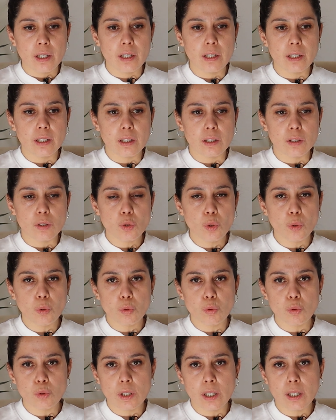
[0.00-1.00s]
Ee,
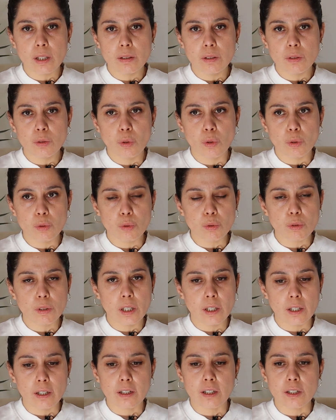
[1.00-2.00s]
çok güzel
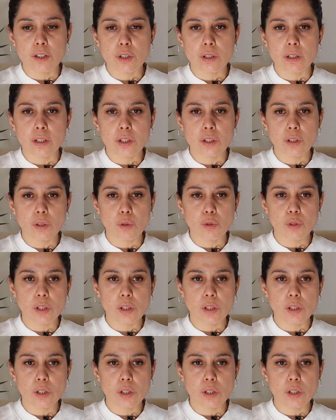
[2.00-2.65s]
yoğunluklarla karşılaştık.